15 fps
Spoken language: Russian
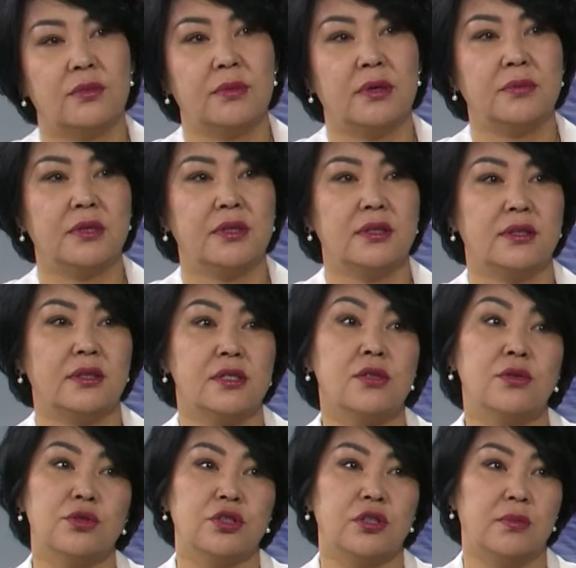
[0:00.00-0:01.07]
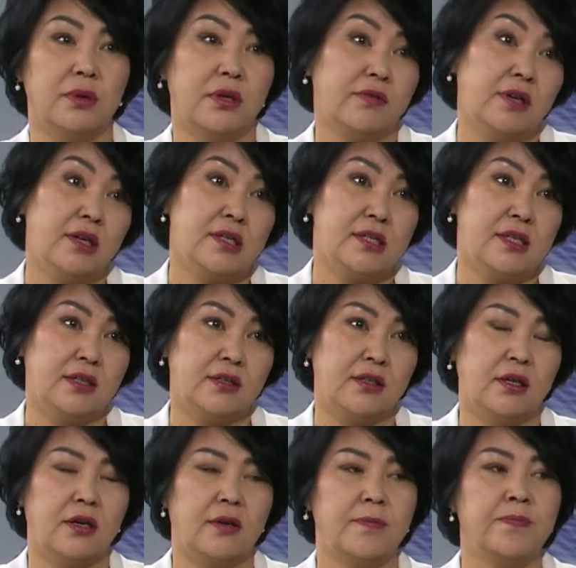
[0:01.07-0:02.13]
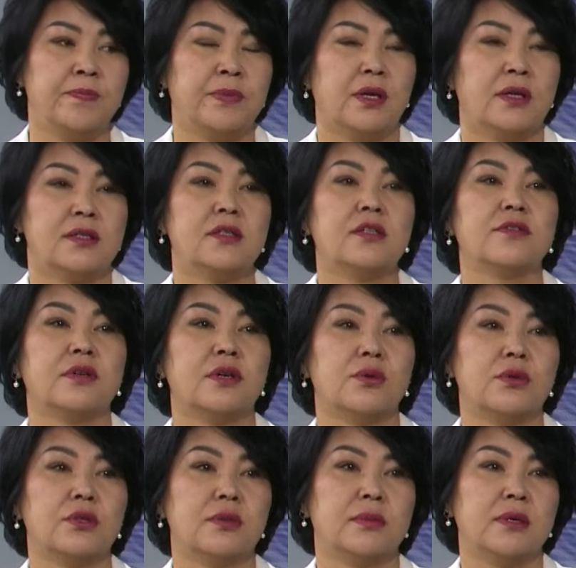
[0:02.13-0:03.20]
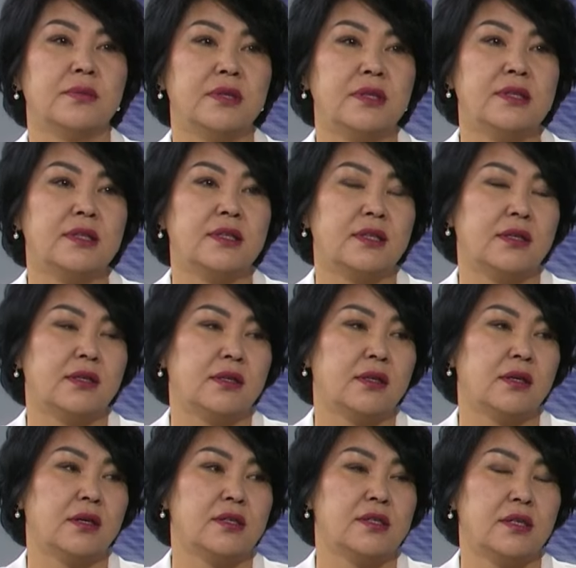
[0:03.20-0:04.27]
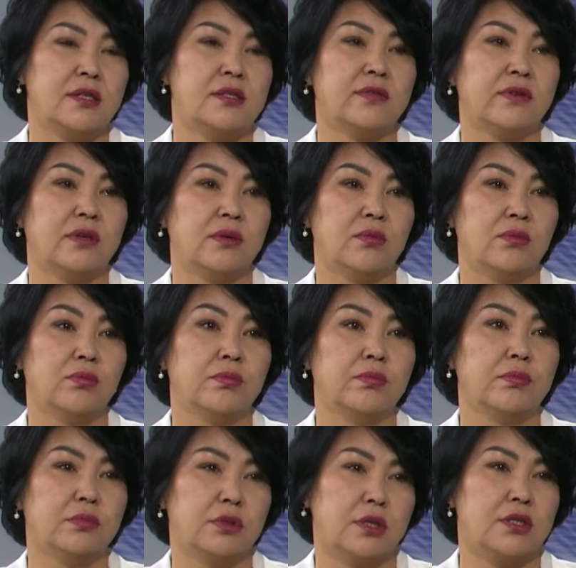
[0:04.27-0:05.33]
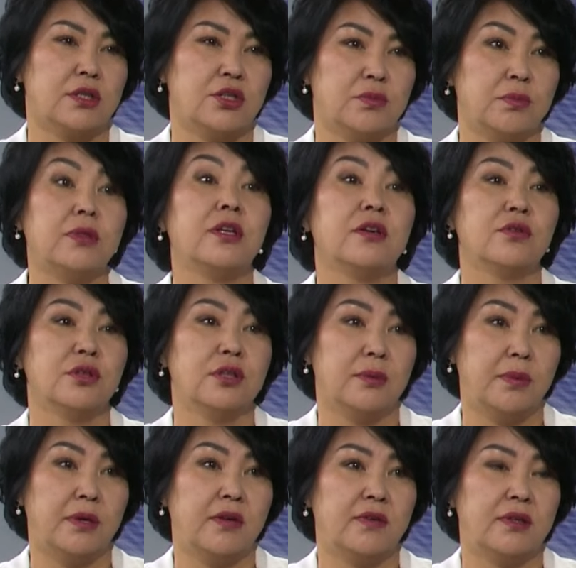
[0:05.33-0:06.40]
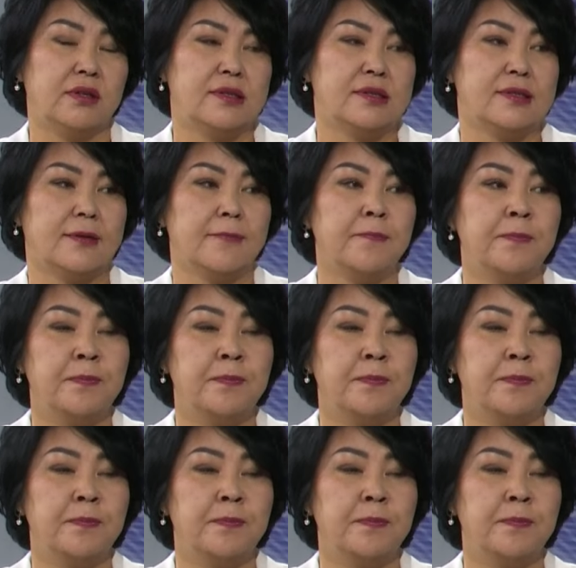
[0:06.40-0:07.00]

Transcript: момент это сложная боевая техника, где-то в какой-то момент это а, средства, так скажем, бытовой направленности.